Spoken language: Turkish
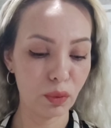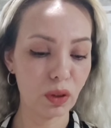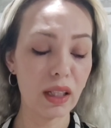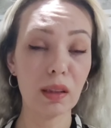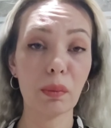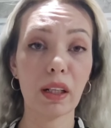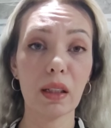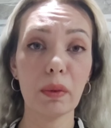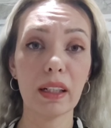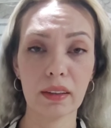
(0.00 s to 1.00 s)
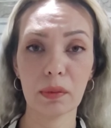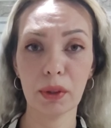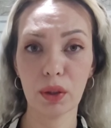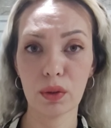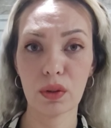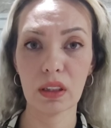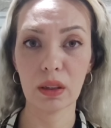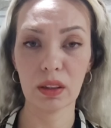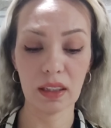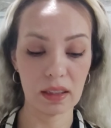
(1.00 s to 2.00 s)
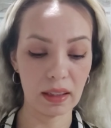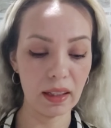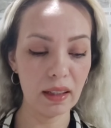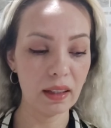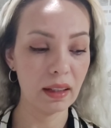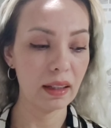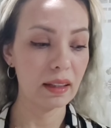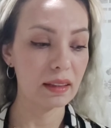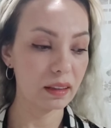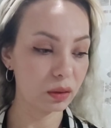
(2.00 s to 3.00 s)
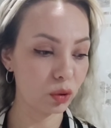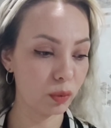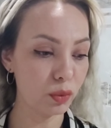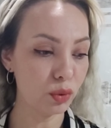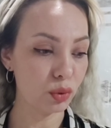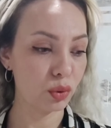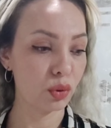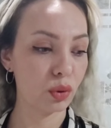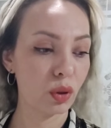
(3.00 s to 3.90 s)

Bunu da aldım bakalım artık Migros'ta gratis de satılıyormuş.